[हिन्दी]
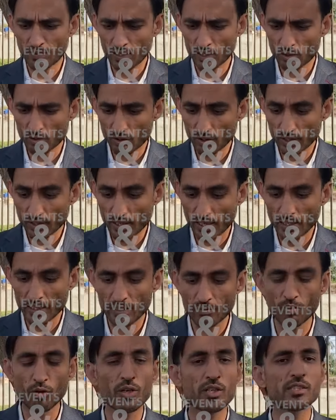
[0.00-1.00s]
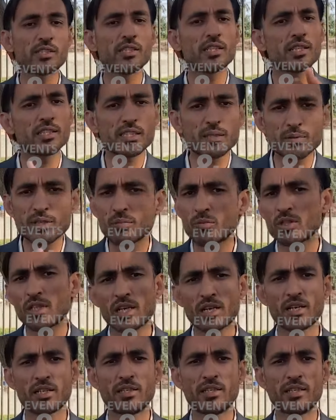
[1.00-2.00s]
ने तो ये कहा है कि वो किसी किस्म की
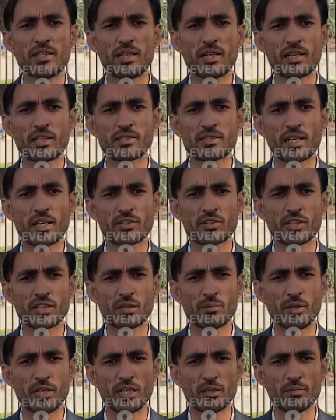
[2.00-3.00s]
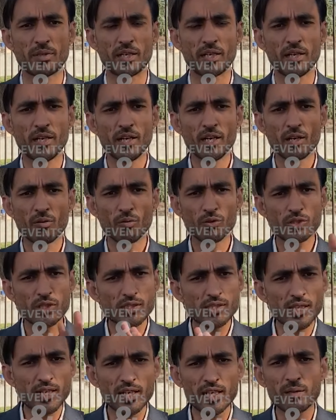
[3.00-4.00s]
मुदाखलत नहीं करेंगे सिलेक्शन कमेटी में वो
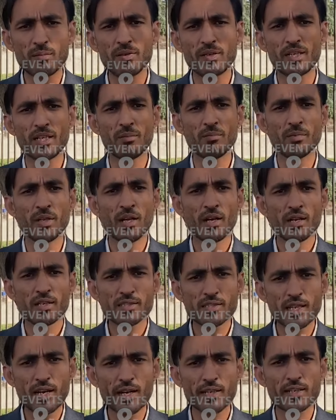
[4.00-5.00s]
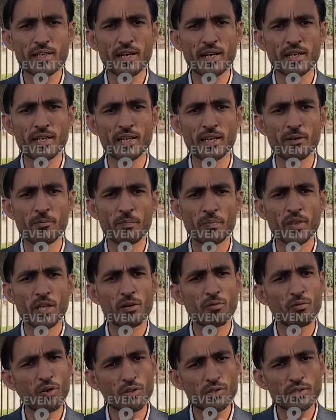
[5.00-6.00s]
जिस तरह की भी टीम सेलेक्ट करेंगे
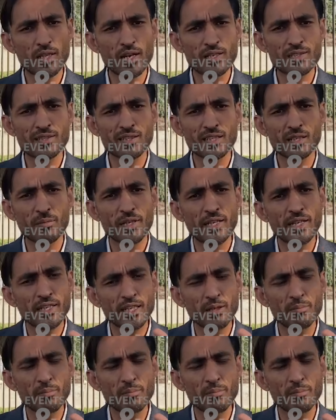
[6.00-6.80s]
वो सिलेक्शन कमेटी की